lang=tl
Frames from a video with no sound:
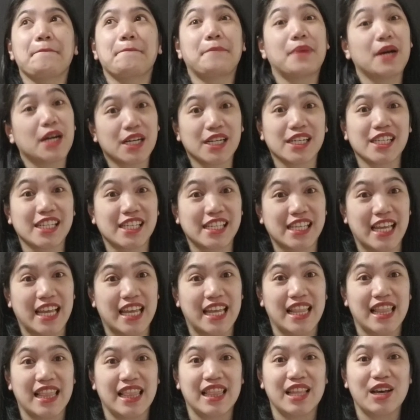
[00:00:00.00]

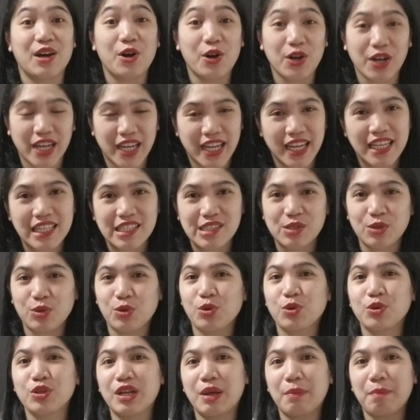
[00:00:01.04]
parcel. Okay?
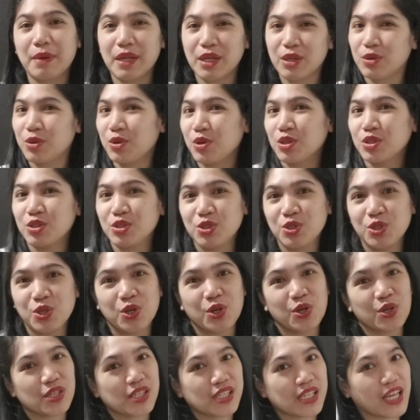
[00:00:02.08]
So, kung napanood
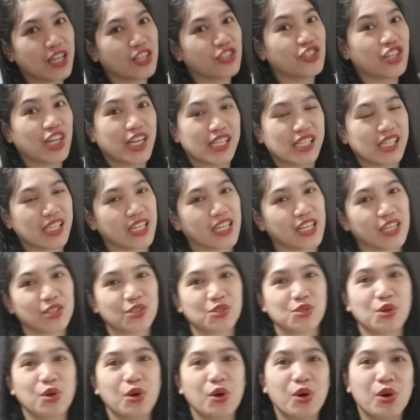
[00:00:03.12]
nyo sa Jessica
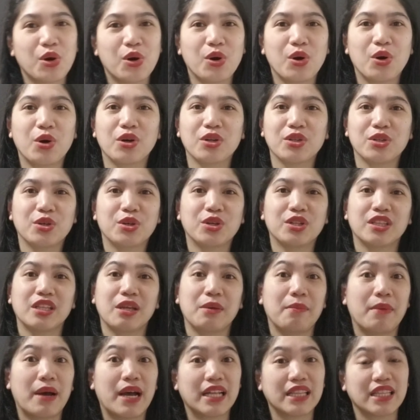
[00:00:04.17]
Soho, yon
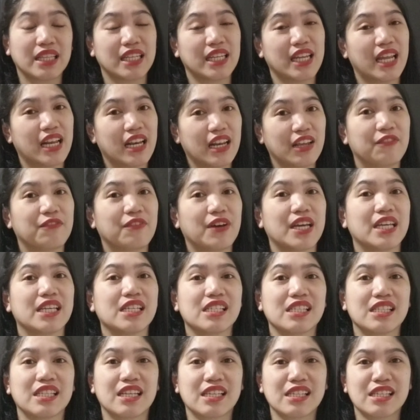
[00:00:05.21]
di ba?
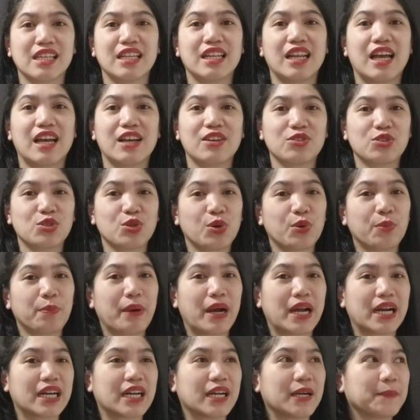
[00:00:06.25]
Tinelevize na sila. So,
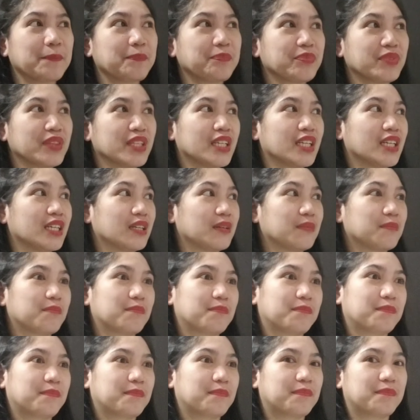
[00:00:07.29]
parang,
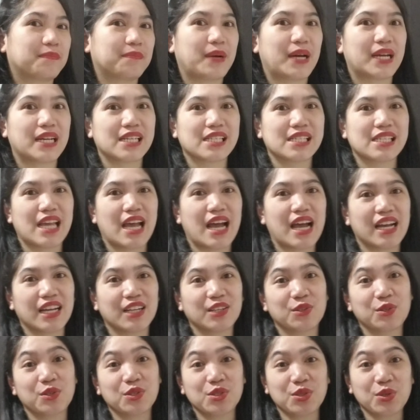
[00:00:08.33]
para sa
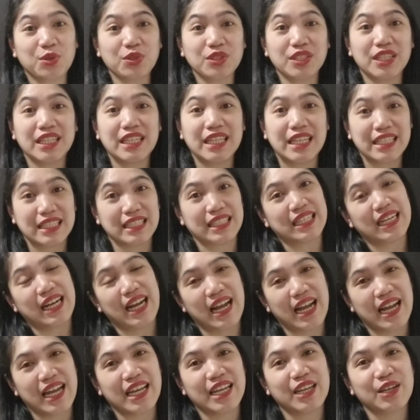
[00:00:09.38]
akin, gusto ko din
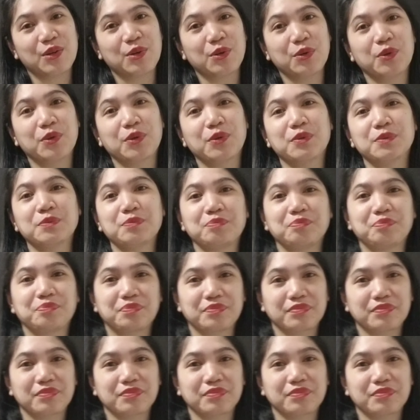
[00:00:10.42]
itry kung